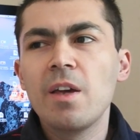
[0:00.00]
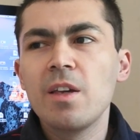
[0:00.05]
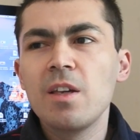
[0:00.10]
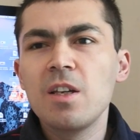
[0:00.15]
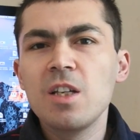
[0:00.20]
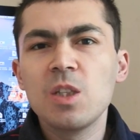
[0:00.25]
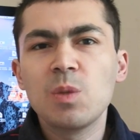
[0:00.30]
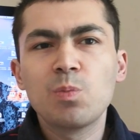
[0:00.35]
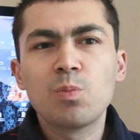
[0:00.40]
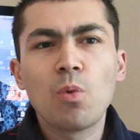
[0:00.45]

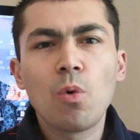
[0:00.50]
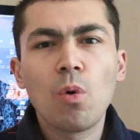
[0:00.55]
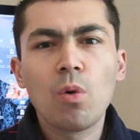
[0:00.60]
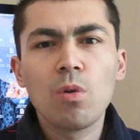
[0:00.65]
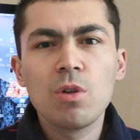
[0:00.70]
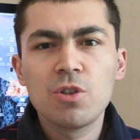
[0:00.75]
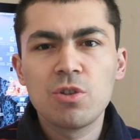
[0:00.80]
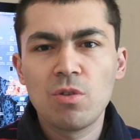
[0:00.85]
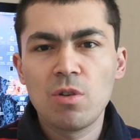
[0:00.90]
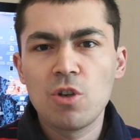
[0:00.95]
и из
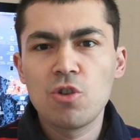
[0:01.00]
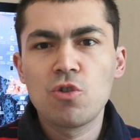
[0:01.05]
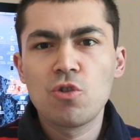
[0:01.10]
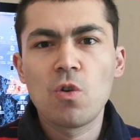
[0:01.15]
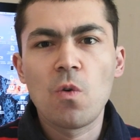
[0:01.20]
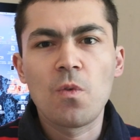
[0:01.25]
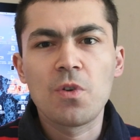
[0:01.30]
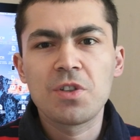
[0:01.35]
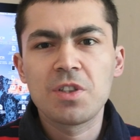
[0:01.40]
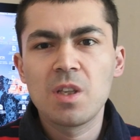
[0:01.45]
полностью
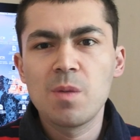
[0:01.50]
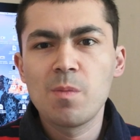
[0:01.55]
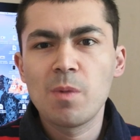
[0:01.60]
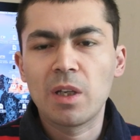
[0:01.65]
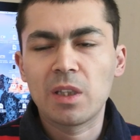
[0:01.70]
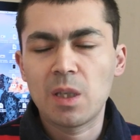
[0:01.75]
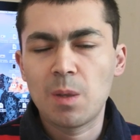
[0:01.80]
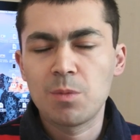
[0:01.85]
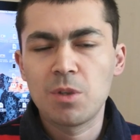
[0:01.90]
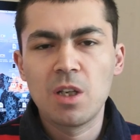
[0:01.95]
ночного
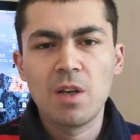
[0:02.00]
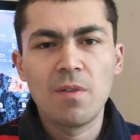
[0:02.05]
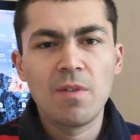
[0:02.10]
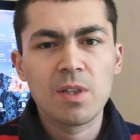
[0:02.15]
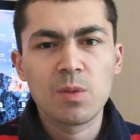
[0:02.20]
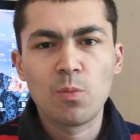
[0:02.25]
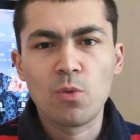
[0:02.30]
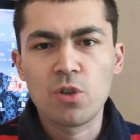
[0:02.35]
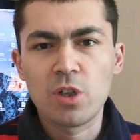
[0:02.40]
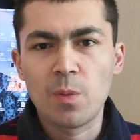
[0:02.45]
снимка, там, где
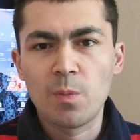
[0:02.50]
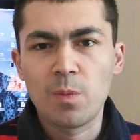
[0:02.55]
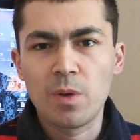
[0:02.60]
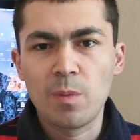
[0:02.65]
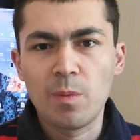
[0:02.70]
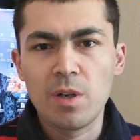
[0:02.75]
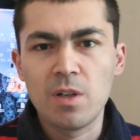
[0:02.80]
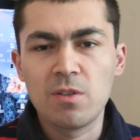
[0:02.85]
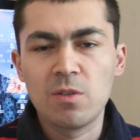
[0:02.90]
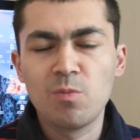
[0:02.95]
невозможно
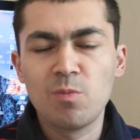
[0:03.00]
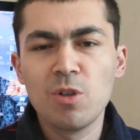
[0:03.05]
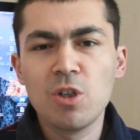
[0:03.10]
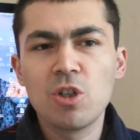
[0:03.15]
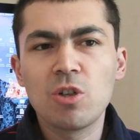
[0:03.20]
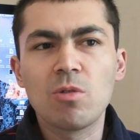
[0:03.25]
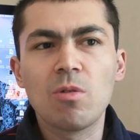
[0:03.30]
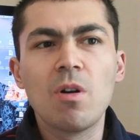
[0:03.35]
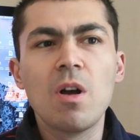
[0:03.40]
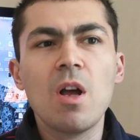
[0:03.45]
применить
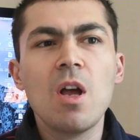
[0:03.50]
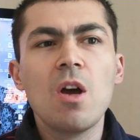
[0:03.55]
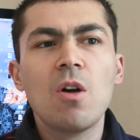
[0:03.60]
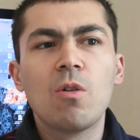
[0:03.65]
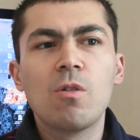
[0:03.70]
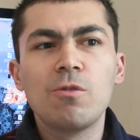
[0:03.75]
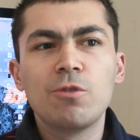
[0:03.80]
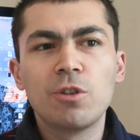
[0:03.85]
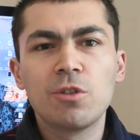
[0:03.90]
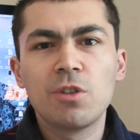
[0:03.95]
вспышку,
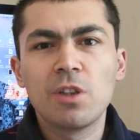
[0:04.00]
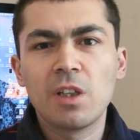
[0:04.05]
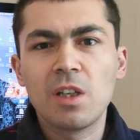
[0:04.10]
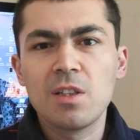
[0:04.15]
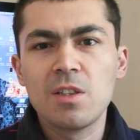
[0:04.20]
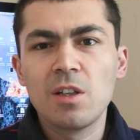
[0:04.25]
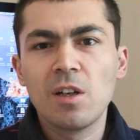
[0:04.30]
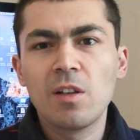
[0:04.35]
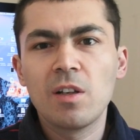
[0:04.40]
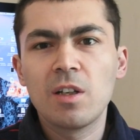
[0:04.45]
он все-таки
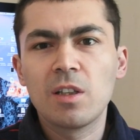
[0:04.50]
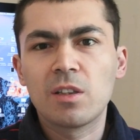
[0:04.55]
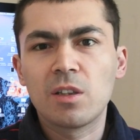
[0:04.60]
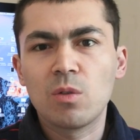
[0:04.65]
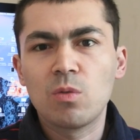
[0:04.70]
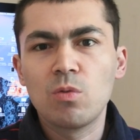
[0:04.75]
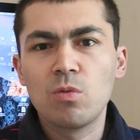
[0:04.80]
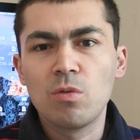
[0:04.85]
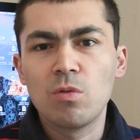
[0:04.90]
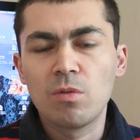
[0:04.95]
делает
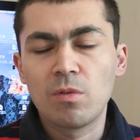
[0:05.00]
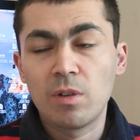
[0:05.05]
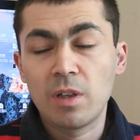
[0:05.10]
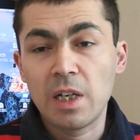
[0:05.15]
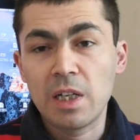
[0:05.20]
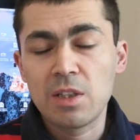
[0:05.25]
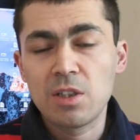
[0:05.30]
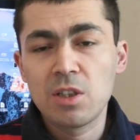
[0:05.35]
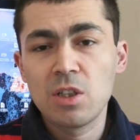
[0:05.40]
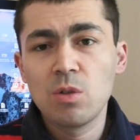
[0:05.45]
такую
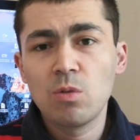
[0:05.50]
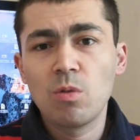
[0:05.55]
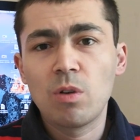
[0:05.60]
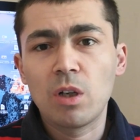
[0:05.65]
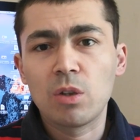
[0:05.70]
картинку,